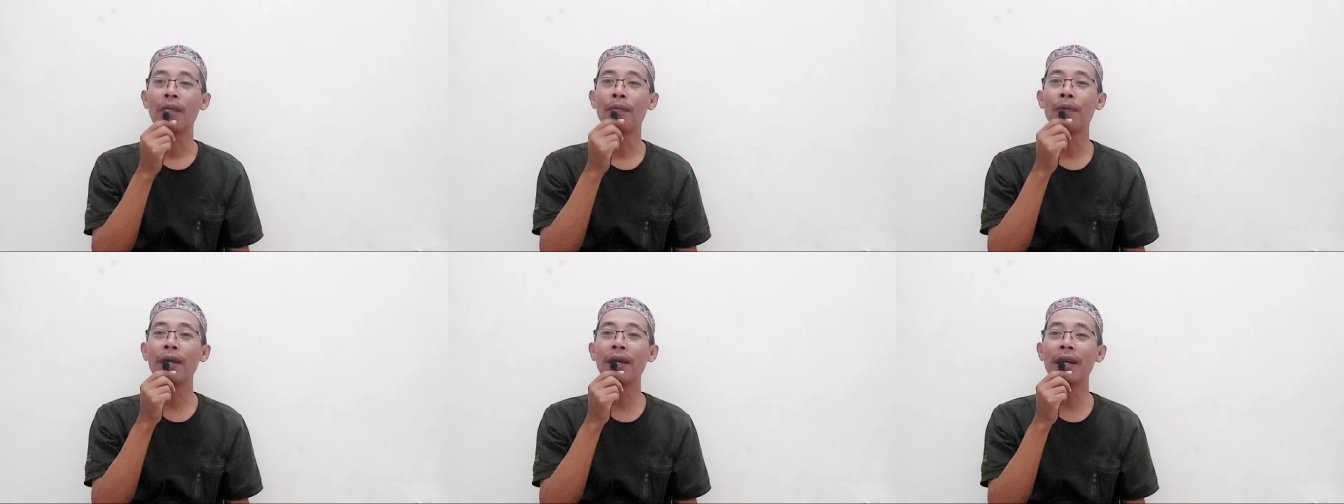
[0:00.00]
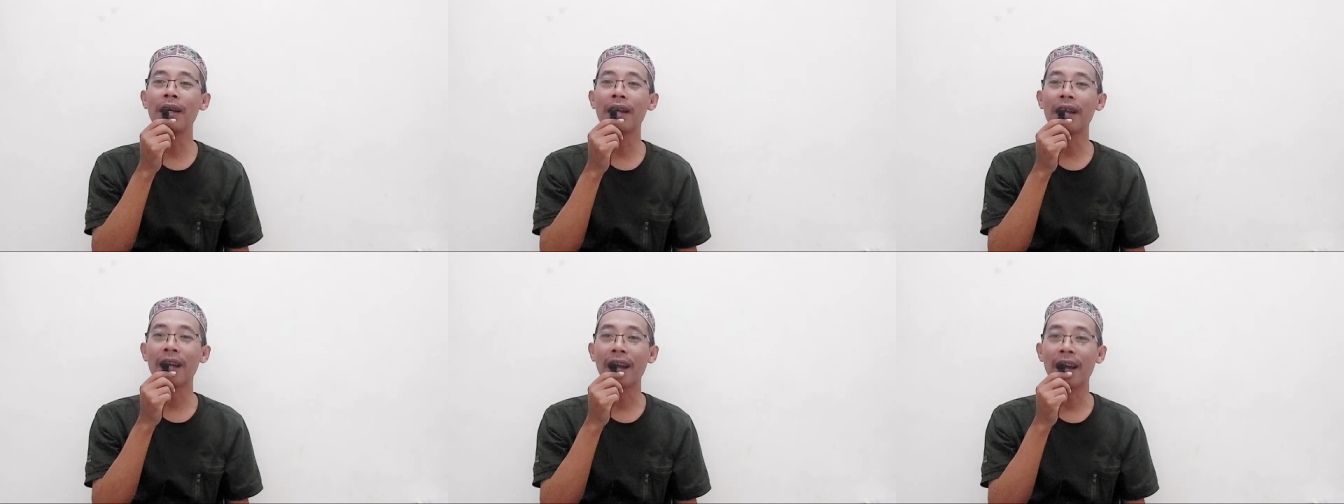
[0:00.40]

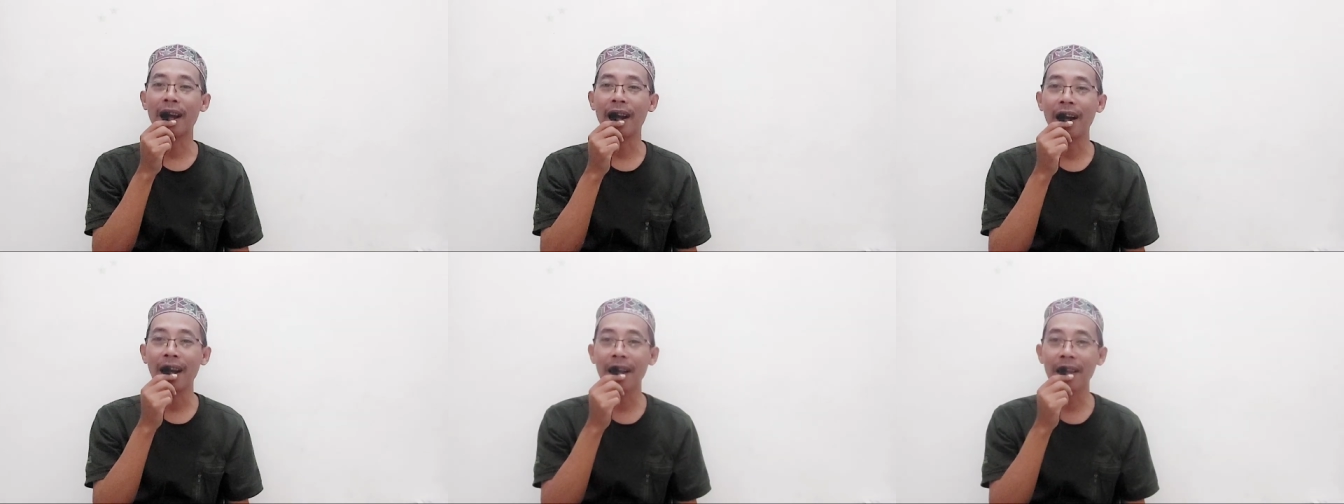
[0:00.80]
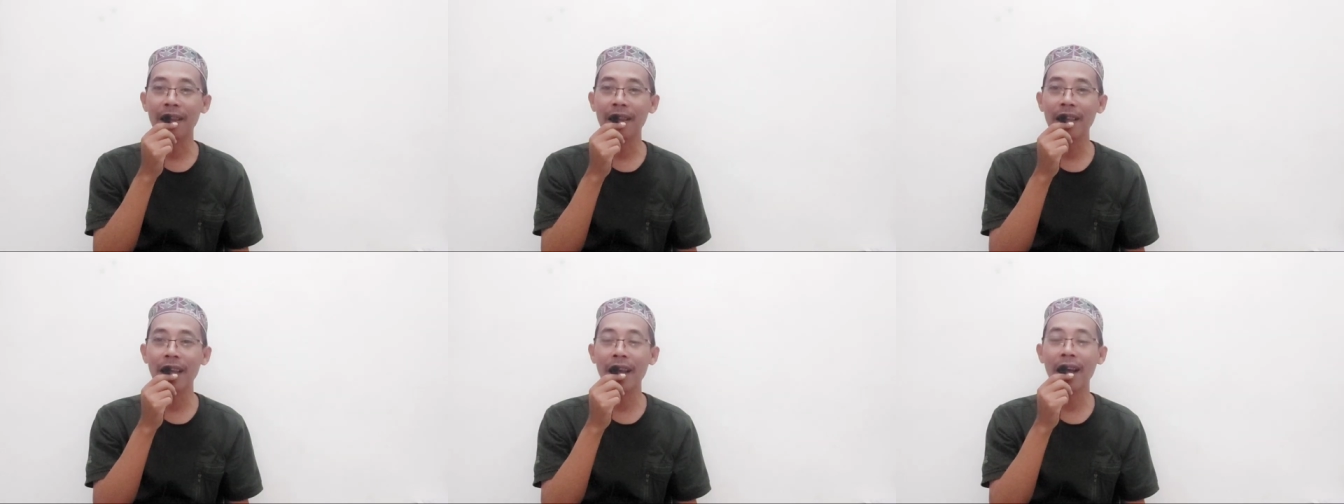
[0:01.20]

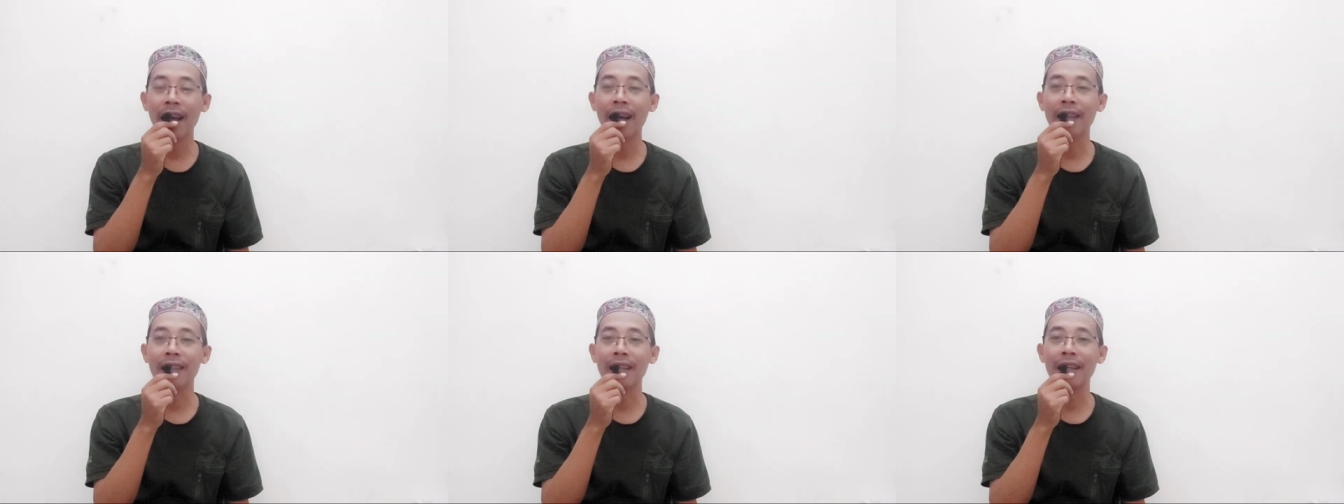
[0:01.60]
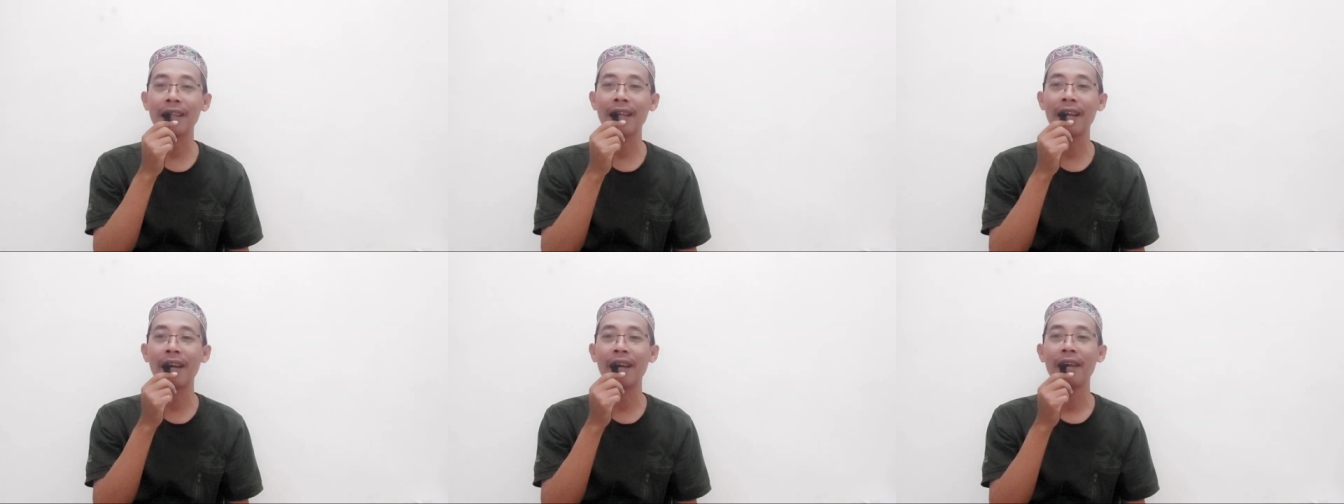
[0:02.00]
meralat yang
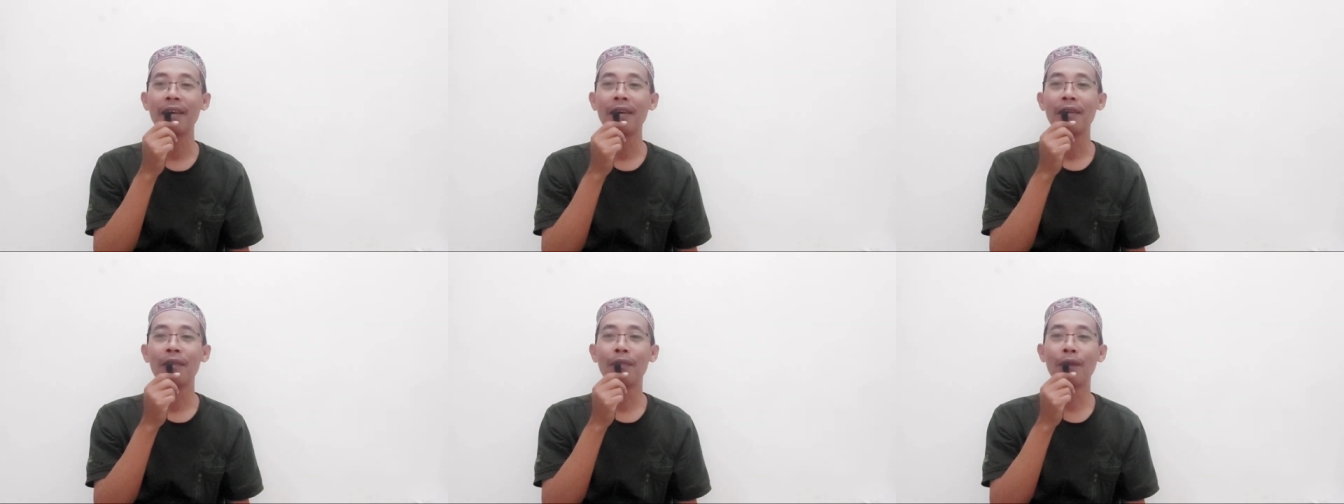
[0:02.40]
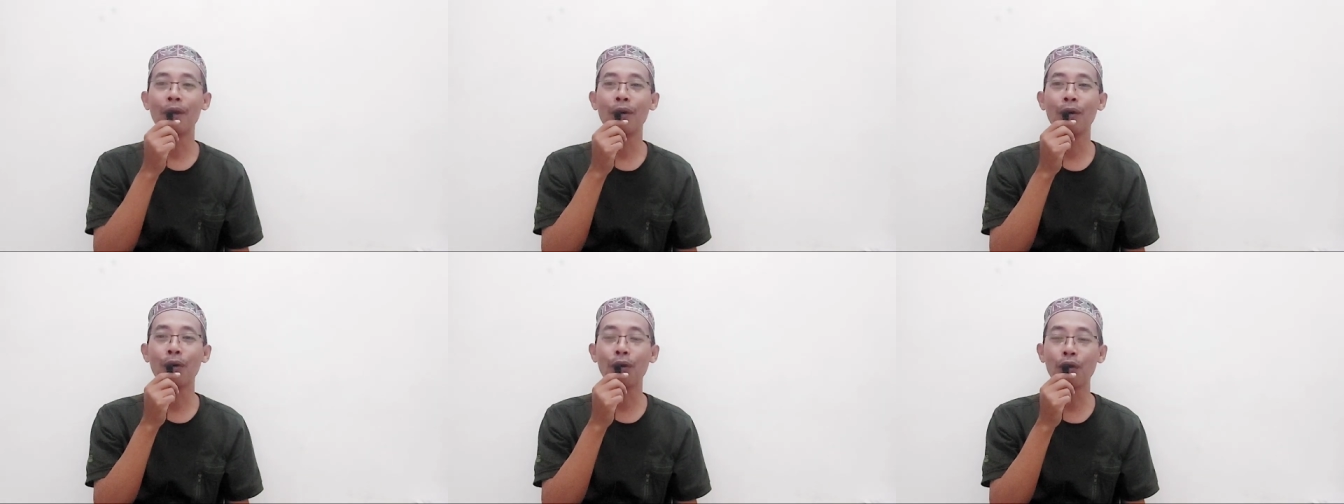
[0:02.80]
asalnya
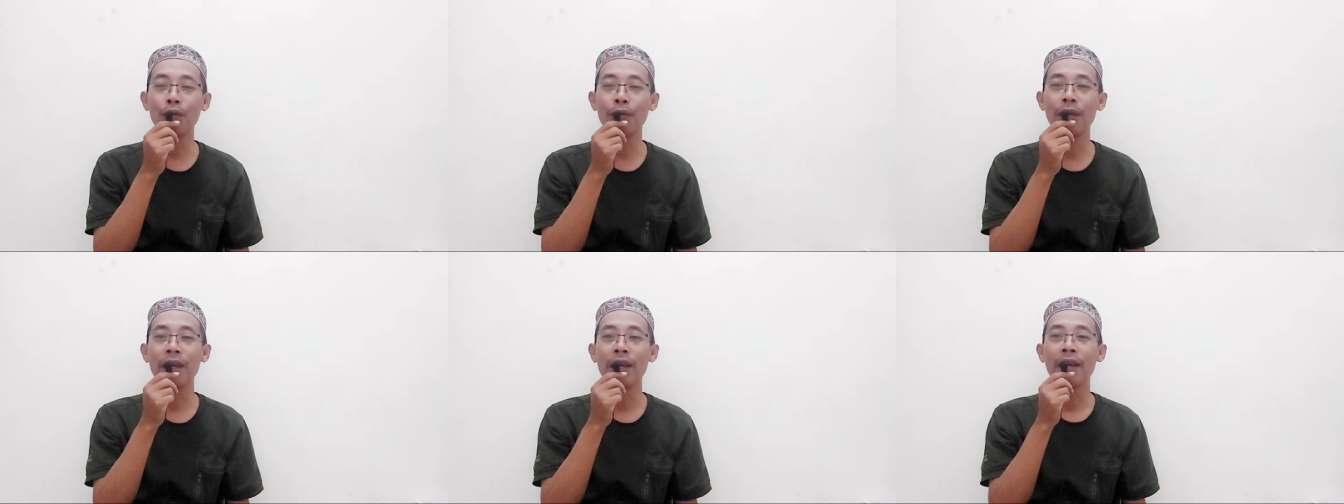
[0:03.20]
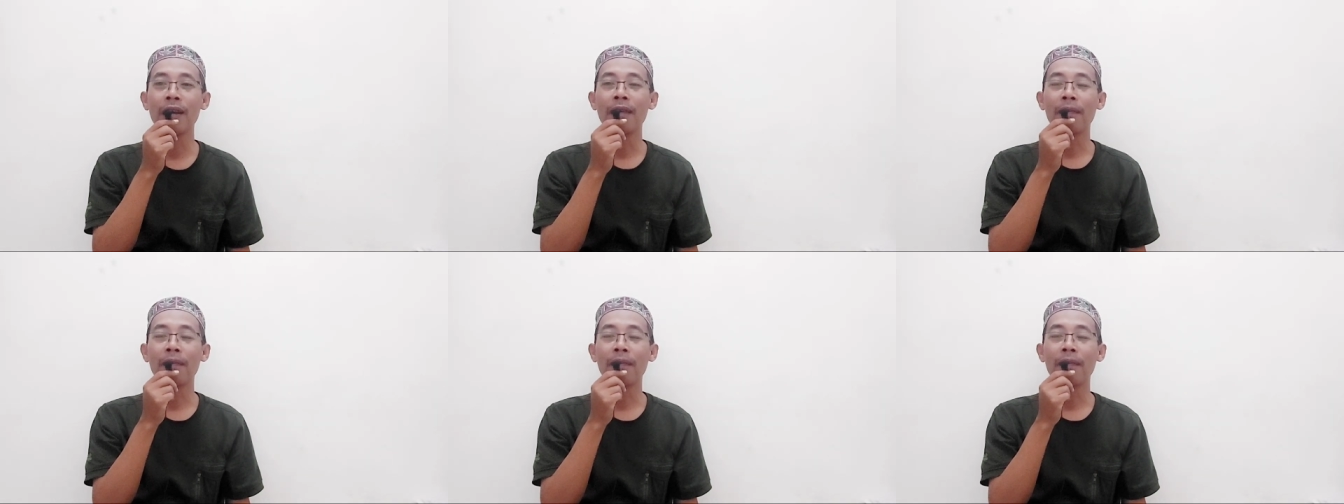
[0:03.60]
menghukumi